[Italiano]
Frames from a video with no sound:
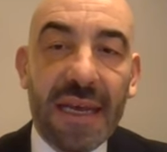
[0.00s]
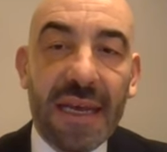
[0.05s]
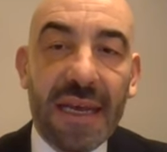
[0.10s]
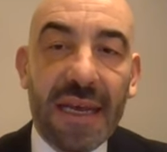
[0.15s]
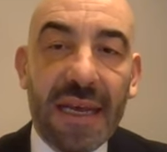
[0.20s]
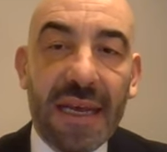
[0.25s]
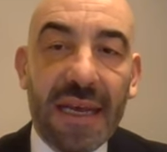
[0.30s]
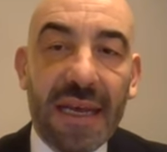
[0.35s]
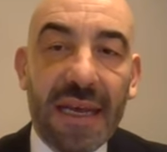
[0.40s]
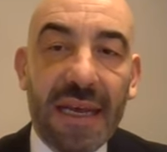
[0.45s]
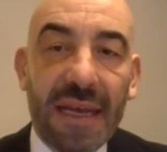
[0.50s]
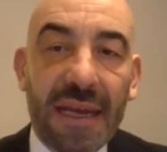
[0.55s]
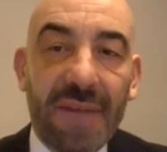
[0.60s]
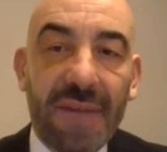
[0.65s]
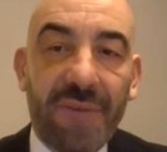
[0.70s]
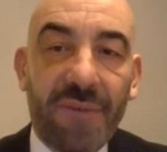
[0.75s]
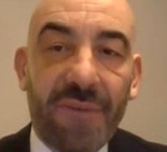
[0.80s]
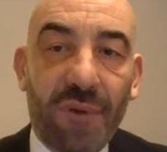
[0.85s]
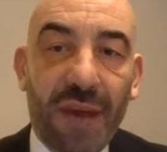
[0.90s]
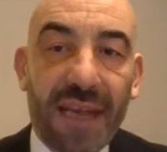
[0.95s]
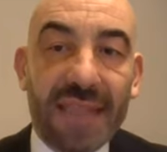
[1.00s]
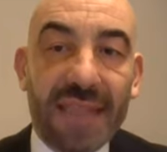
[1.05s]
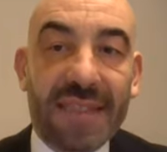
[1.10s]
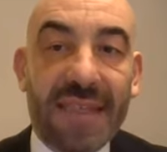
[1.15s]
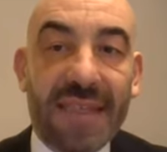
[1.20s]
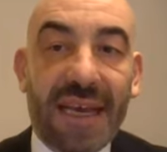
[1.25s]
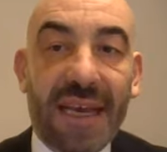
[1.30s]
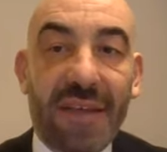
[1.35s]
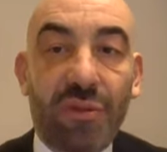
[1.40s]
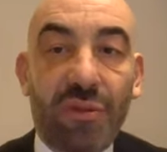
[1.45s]

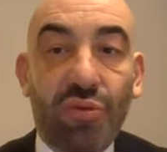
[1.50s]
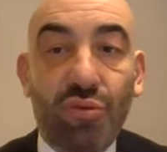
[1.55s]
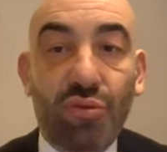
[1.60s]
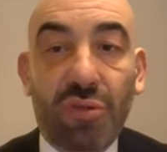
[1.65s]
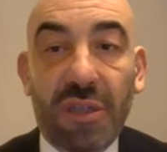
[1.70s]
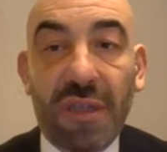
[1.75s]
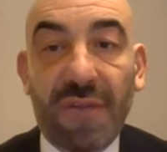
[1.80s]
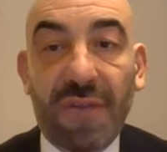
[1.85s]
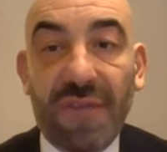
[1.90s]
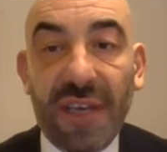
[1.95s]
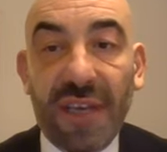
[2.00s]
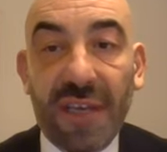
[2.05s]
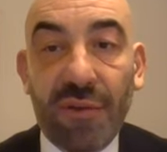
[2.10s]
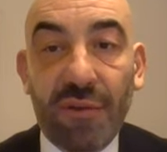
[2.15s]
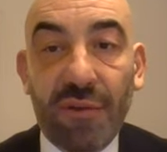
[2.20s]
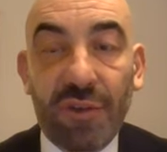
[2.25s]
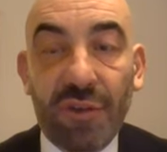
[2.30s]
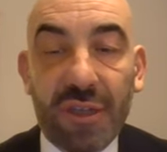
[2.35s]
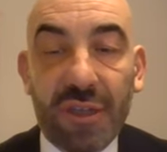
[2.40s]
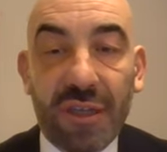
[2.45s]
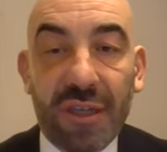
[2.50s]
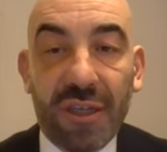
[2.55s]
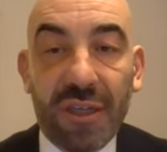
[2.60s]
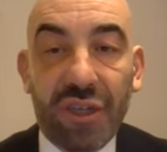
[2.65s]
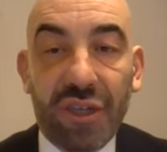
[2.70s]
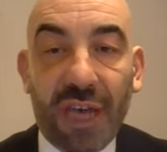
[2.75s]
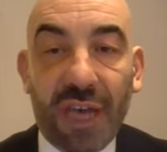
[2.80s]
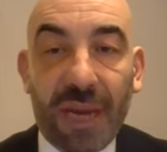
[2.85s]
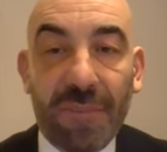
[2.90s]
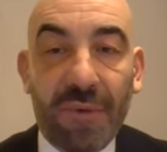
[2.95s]
l'influenza e tutti i virus
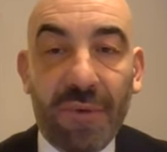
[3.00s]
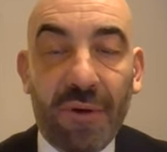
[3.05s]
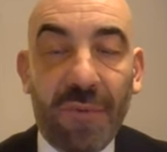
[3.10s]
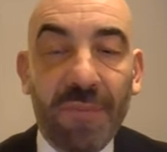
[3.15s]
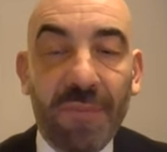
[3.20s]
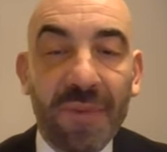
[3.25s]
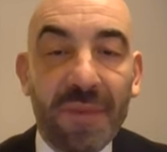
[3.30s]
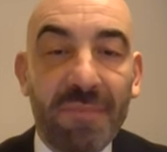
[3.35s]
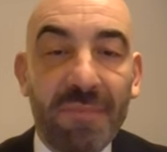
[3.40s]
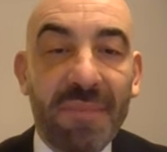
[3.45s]
diciamo,